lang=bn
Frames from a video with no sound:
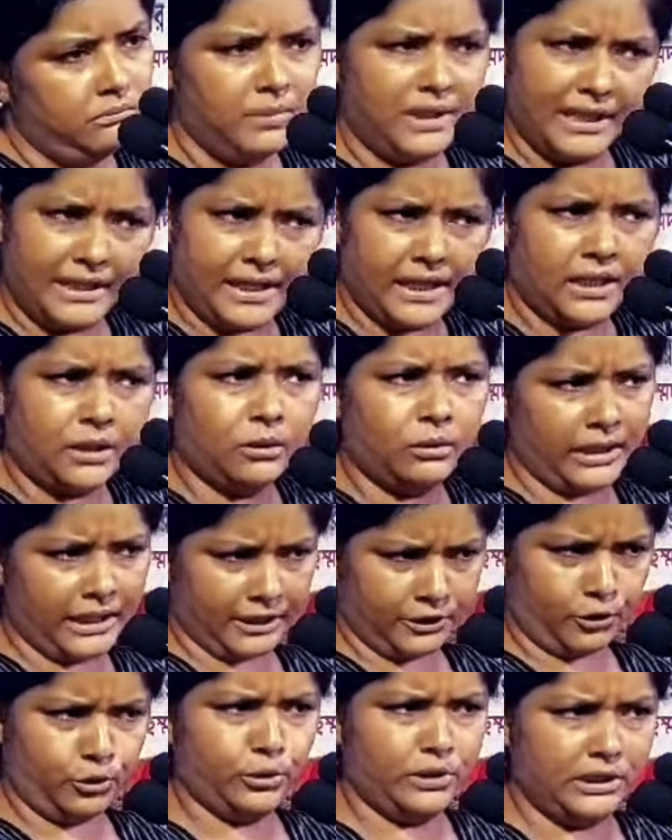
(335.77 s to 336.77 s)
ব্লেডে
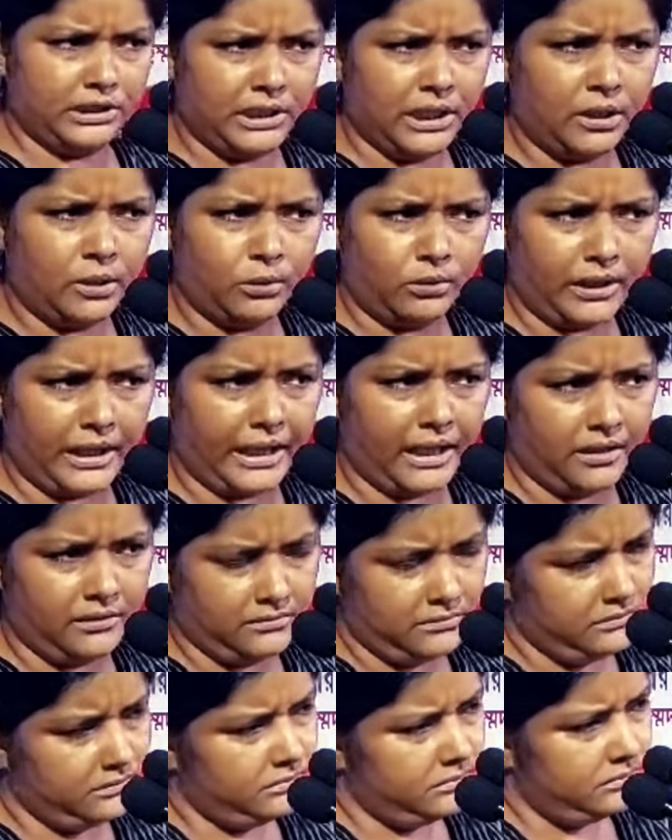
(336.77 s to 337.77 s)
করে ছুরিতে করে
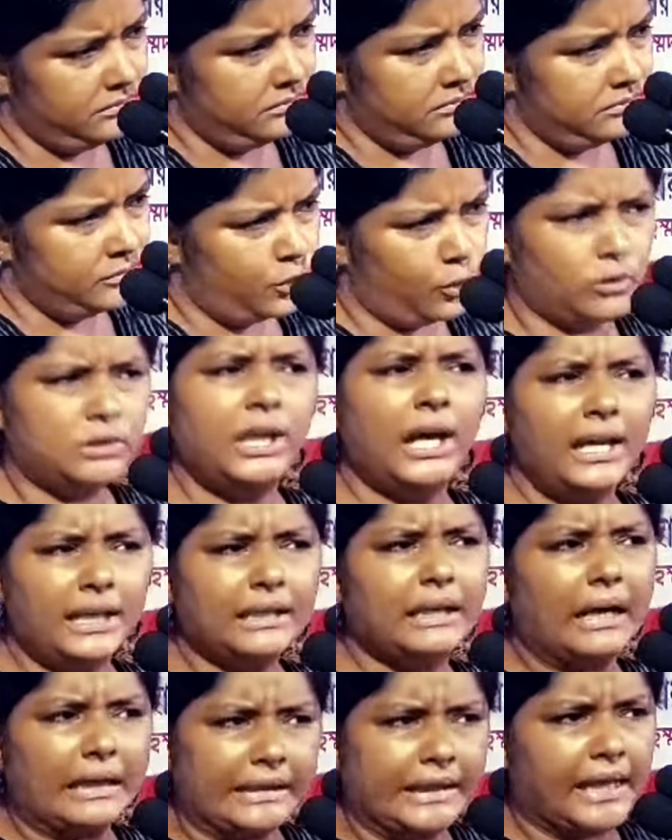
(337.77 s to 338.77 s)

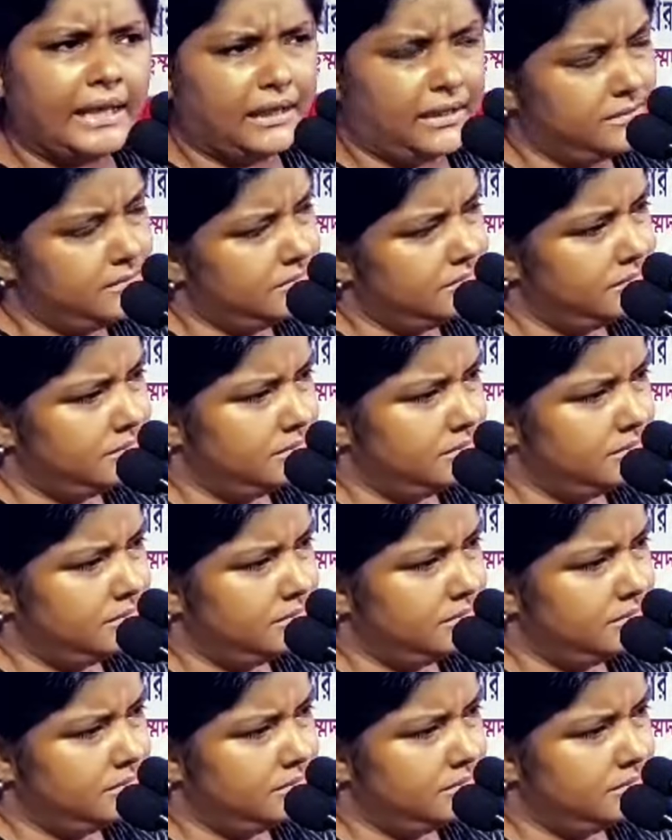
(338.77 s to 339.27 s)
কোথায় কাটেনি